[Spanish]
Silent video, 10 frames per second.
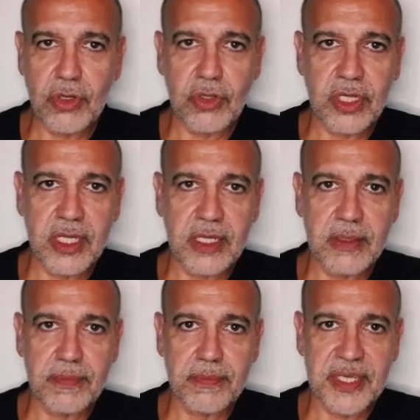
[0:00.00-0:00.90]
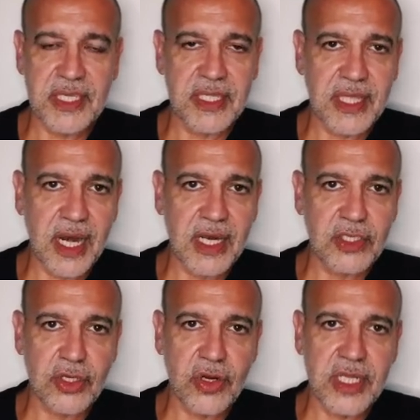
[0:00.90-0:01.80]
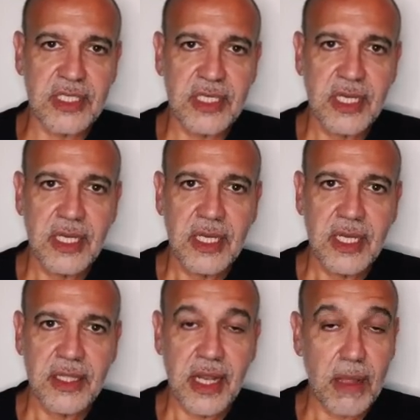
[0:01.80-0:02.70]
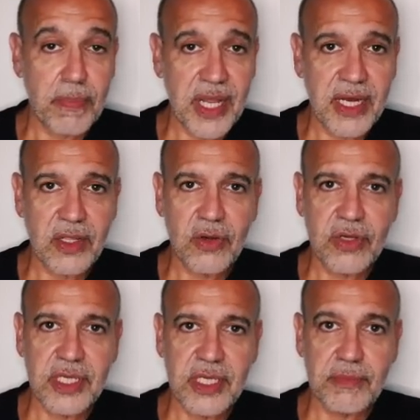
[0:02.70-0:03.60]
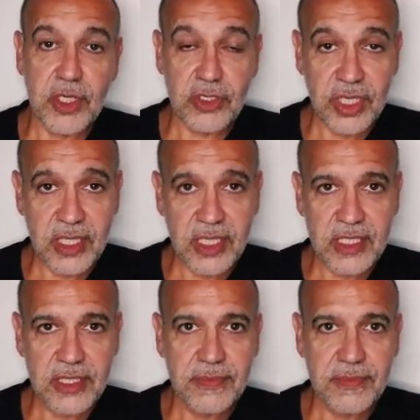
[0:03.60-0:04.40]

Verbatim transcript: de presentar lesiones del esplenio y miositis.